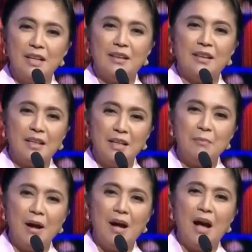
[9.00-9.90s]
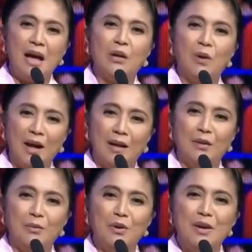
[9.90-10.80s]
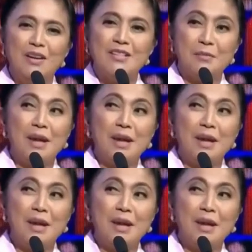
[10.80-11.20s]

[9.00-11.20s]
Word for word: nakikibaka araw-araw sa mass